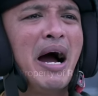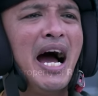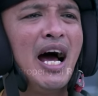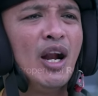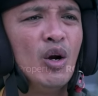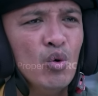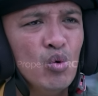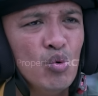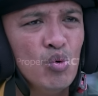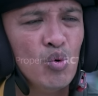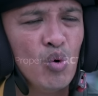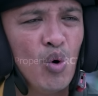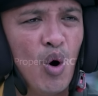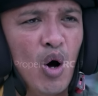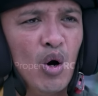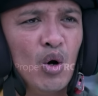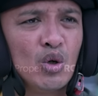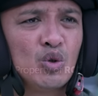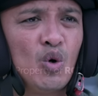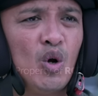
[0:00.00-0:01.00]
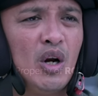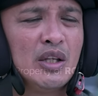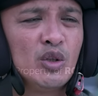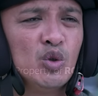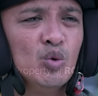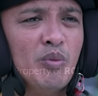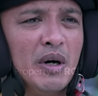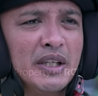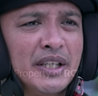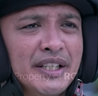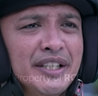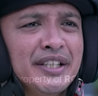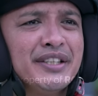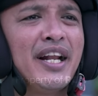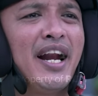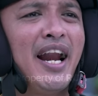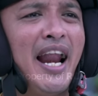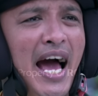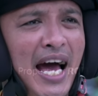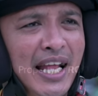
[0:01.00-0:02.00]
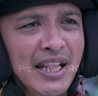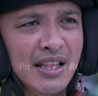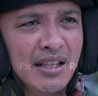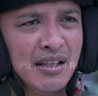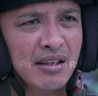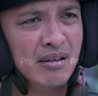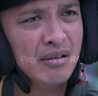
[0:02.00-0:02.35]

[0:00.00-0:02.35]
malu kalau sholat Jumat aja telat.